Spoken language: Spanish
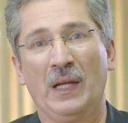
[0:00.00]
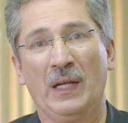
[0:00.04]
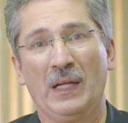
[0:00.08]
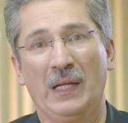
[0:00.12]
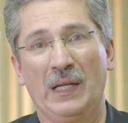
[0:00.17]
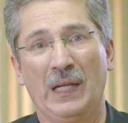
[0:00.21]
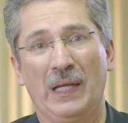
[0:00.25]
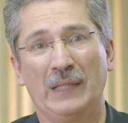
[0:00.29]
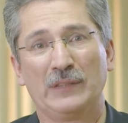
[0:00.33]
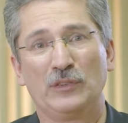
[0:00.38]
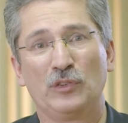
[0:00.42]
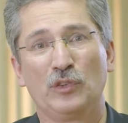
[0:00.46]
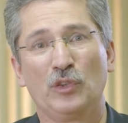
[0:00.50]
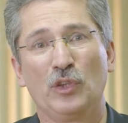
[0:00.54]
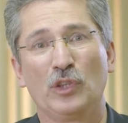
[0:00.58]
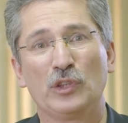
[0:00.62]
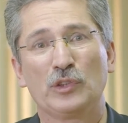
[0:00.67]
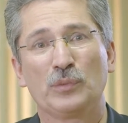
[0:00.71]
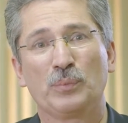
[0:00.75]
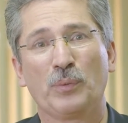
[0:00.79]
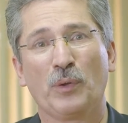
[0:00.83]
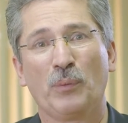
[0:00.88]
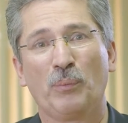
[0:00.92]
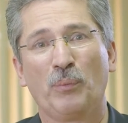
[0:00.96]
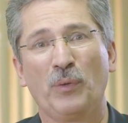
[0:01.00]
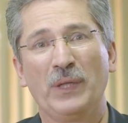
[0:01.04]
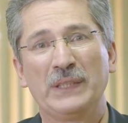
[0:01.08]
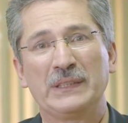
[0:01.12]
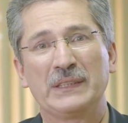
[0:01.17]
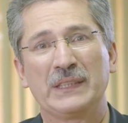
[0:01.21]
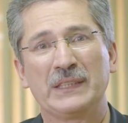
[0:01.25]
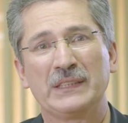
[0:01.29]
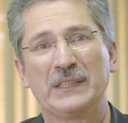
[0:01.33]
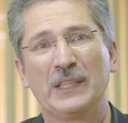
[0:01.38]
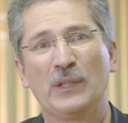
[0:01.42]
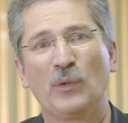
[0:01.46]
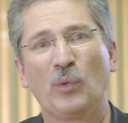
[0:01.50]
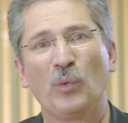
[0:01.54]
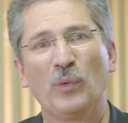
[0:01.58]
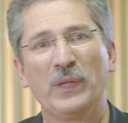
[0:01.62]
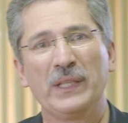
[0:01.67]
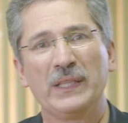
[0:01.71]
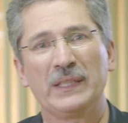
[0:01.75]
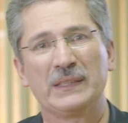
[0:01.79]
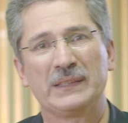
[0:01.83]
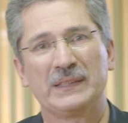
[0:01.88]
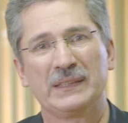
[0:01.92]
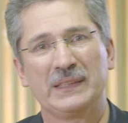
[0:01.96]
Las dos propuestas
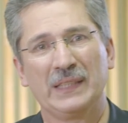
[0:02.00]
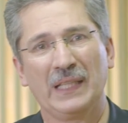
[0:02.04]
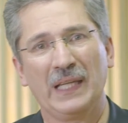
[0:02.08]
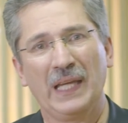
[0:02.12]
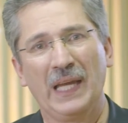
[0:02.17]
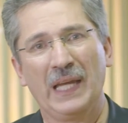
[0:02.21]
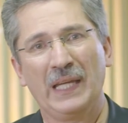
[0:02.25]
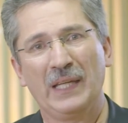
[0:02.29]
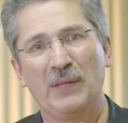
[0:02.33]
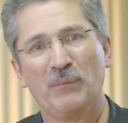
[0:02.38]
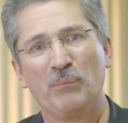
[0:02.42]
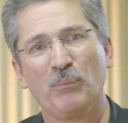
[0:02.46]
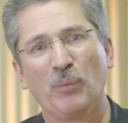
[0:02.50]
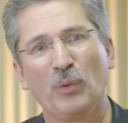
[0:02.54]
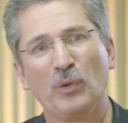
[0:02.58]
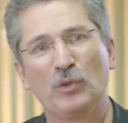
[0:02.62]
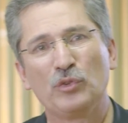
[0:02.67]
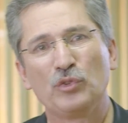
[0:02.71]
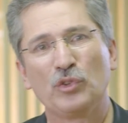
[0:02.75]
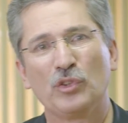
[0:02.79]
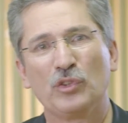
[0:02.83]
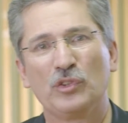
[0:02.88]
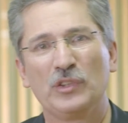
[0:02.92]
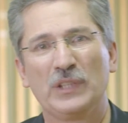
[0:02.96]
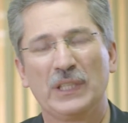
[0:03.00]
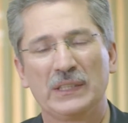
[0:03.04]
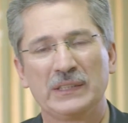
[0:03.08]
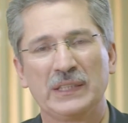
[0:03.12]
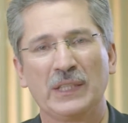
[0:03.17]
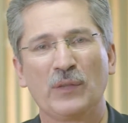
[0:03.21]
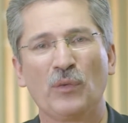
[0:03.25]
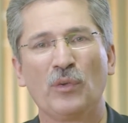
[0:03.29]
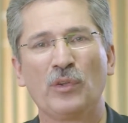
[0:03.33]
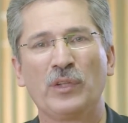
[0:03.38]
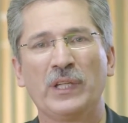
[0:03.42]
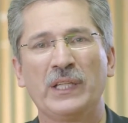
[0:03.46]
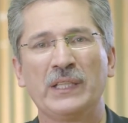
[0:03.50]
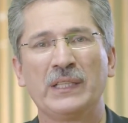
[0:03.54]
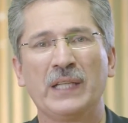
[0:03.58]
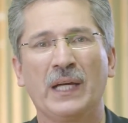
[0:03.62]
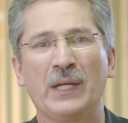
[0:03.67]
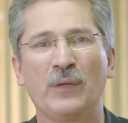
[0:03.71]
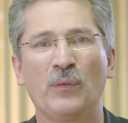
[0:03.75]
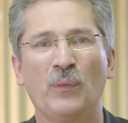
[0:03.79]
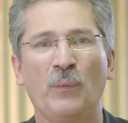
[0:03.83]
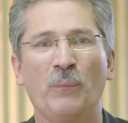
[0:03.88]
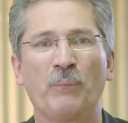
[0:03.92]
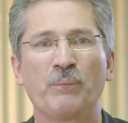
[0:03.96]
incluidas en Impulso ya se
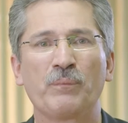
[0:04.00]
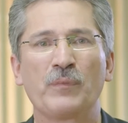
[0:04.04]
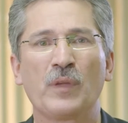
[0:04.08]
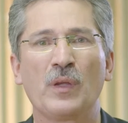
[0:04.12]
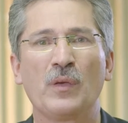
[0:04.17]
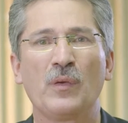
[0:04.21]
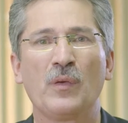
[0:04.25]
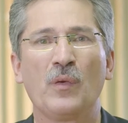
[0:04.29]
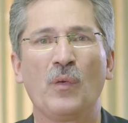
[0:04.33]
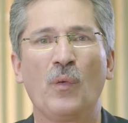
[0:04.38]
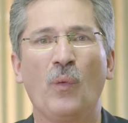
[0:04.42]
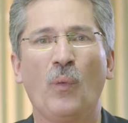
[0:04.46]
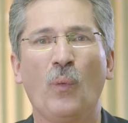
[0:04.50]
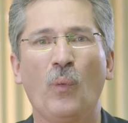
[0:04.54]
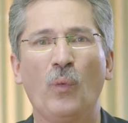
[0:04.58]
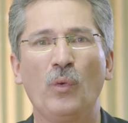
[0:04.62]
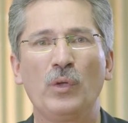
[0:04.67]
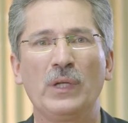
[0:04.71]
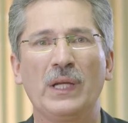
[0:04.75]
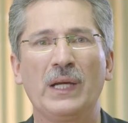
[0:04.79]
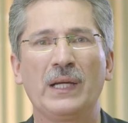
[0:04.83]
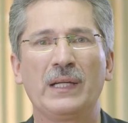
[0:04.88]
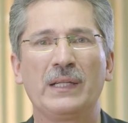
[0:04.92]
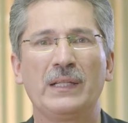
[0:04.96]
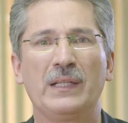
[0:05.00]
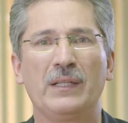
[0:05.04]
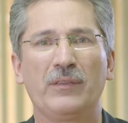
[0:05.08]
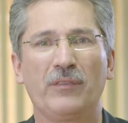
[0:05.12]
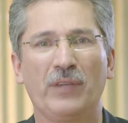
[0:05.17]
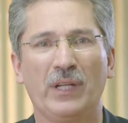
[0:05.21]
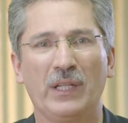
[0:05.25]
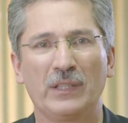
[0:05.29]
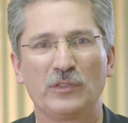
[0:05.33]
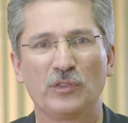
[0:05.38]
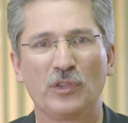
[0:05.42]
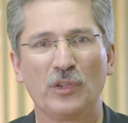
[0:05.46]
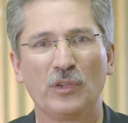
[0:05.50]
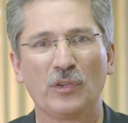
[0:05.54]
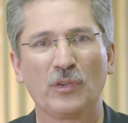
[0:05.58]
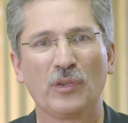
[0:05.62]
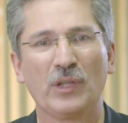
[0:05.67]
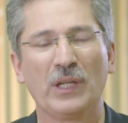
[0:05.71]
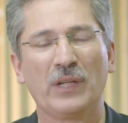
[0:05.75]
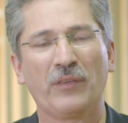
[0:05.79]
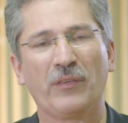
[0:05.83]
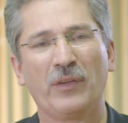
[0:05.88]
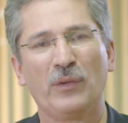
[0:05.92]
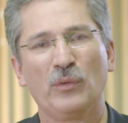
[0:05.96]
concretaron una en relación
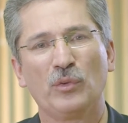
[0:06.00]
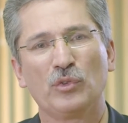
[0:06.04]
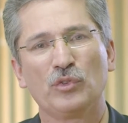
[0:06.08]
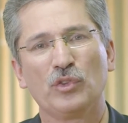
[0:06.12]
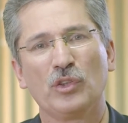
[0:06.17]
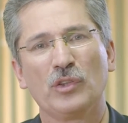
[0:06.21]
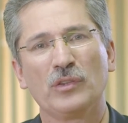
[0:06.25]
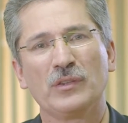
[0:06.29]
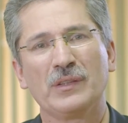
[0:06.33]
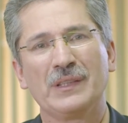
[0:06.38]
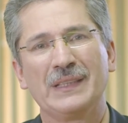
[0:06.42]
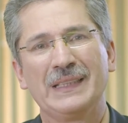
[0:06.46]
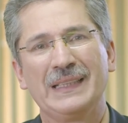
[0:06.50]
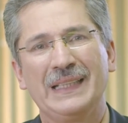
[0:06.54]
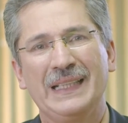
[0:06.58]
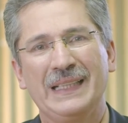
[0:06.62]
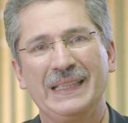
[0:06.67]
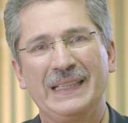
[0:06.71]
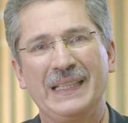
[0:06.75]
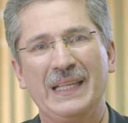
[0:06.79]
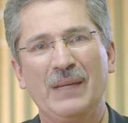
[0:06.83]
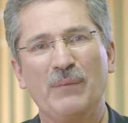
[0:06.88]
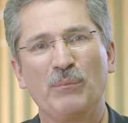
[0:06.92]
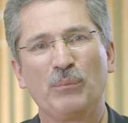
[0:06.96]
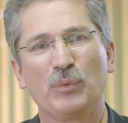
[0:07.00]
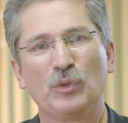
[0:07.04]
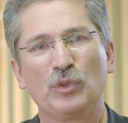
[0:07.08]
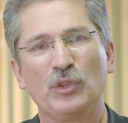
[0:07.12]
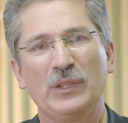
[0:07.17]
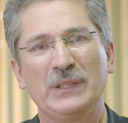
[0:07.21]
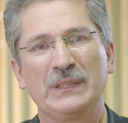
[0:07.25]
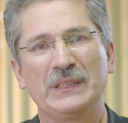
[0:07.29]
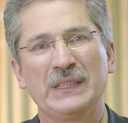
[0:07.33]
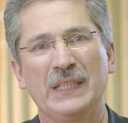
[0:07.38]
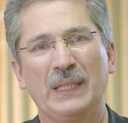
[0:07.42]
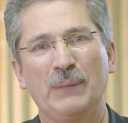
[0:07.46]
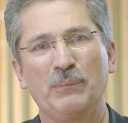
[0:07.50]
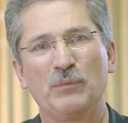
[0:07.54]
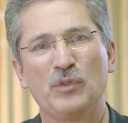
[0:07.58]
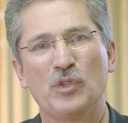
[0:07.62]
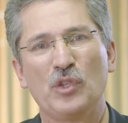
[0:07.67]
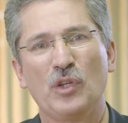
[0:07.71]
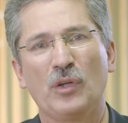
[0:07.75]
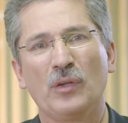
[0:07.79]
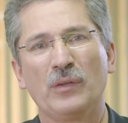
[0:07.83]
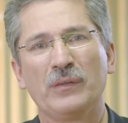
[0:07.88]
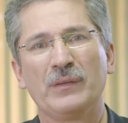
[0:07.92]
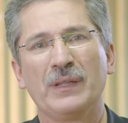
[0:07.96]
con la reducción de tiempos de
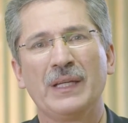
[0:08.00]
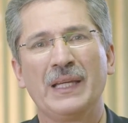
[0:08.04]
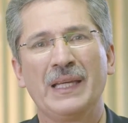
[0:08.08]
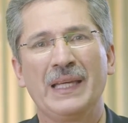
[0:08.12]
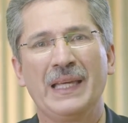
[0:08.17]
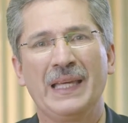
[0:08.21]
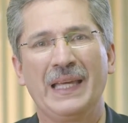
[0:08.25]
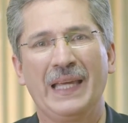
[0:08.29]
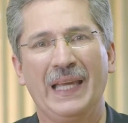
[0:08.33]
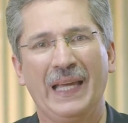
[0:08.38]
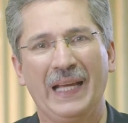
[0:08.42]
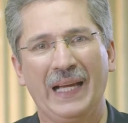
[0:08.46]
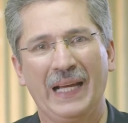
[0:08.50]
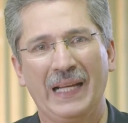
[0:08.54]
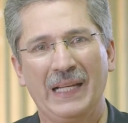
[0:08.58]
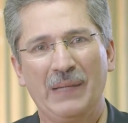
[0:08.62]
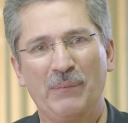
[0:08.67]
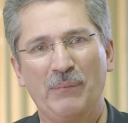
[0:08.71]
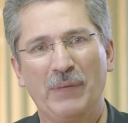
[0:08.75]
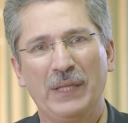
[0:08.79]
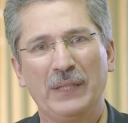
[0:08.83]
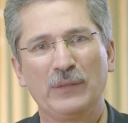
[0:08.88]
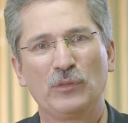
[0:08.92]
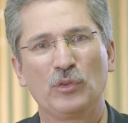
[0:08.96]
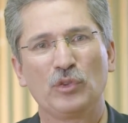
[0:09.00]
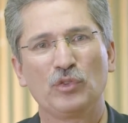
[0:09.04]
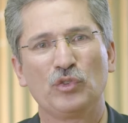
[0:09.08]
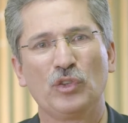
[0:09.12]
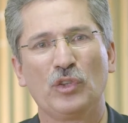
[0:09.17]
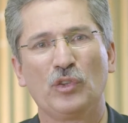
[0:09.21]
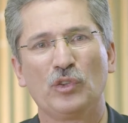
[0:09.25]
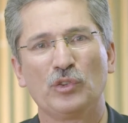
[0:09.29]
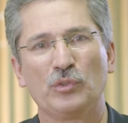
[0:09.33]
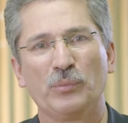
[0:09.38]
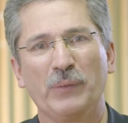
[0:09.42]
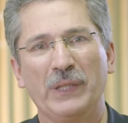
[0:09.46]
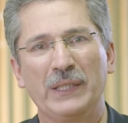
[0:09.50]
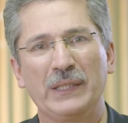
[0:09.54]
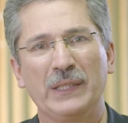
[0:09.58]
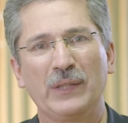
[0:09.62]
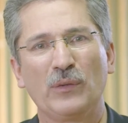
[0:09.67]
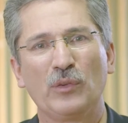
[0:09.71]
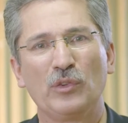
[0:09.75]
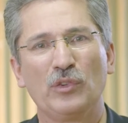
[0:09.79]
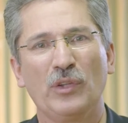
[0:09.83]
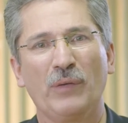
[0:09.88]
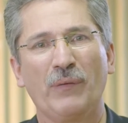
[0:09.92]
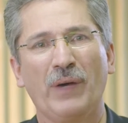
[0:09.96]
inscripción en alimentos y
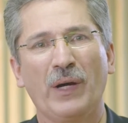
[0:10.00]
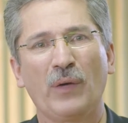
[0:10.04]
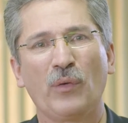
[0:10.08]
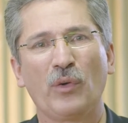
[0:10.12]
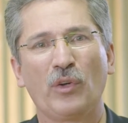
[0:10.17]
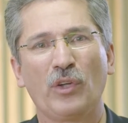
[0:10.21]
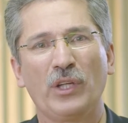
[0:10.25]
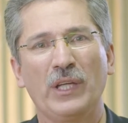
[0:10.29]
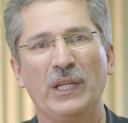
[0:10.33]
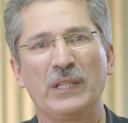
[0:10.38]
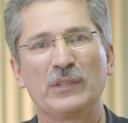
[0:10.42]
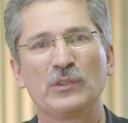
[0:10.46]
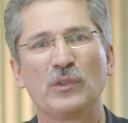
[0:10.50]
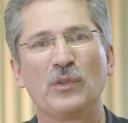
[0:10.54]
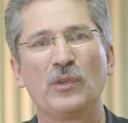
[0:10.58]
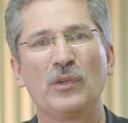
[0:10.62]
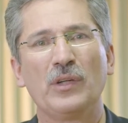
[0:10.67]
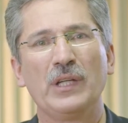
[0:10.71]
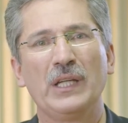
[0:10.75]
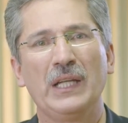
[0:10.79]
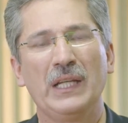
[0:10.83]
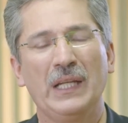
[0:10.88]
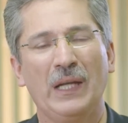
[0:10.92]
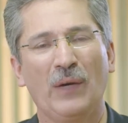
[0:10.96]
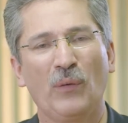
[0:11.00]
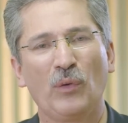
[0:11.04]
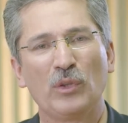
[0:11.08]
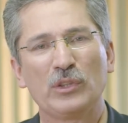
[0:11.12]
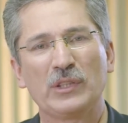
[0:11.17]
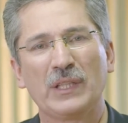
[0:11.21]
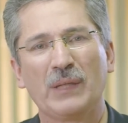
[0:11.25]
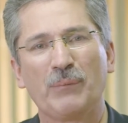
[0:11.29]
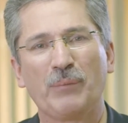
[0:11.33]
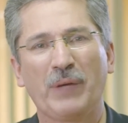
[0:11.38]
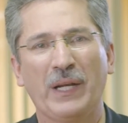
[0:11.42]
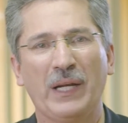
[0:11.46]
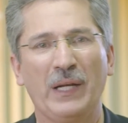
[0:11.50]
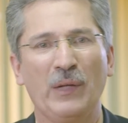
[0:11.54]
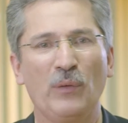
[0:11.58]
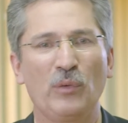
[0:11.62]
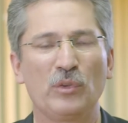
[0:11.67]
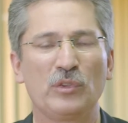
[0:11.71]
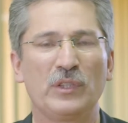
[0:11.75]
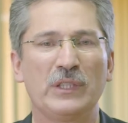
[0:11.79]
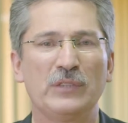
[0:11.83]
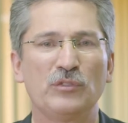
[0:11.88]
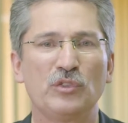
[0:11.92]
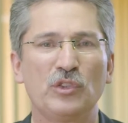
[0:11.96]
cosméticos de bajo riesgo y la otra para la
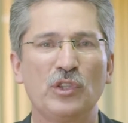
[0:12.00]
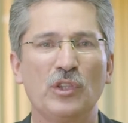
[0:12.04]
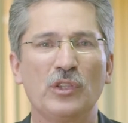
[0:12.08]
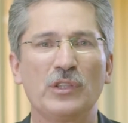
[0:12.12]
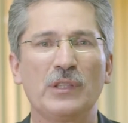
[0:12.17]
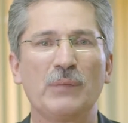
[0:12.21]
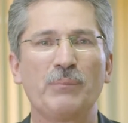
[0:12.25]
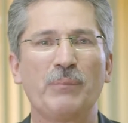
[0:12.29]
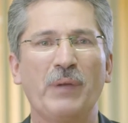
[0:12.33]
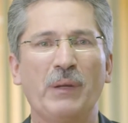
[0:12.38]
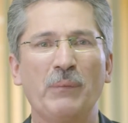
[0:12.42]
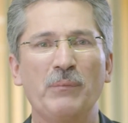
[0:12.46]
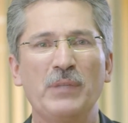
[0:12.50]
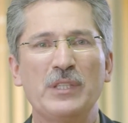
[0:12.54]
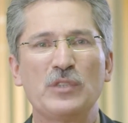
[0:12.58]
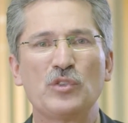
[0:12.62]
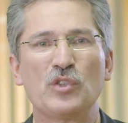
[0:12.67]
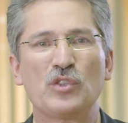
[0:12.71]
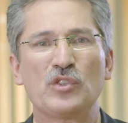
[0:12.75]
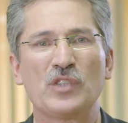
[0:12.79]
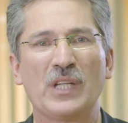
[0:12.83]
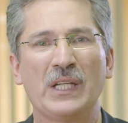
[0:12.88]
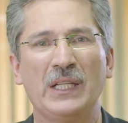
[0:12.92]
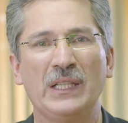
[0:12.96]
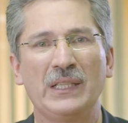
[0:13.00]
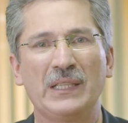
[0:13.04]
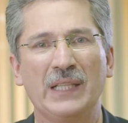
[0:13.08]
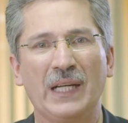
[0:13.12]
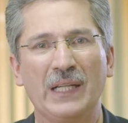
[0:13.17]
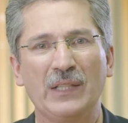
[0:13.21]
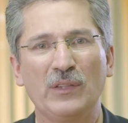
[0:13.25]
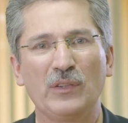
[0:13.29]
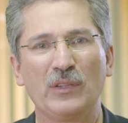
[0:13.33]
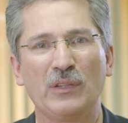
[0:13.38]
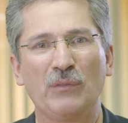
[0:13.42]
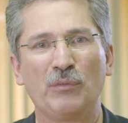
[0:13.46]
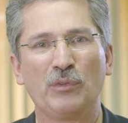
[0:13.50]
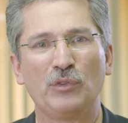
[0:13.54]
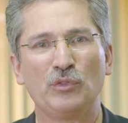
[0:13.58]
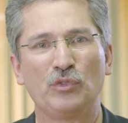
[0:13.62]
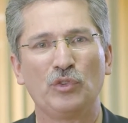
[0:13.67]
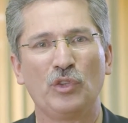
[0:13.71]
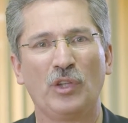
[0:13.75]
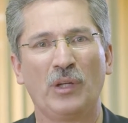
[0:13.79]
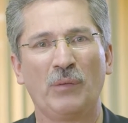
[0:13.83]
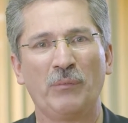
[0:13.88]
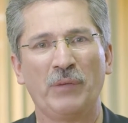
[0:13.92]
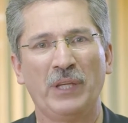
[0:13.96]
obtención de permisos sanitarios de
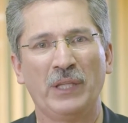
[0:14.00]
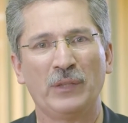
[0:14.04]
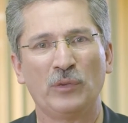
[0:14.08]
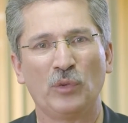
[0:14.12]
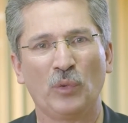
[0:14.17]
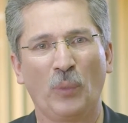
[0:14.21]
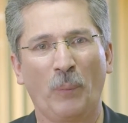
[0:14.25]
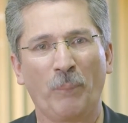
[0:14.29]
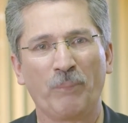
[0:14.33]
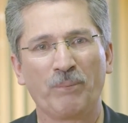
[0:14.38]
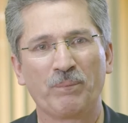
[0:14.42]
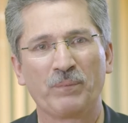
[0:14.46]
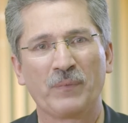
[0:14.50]
funcionamiento.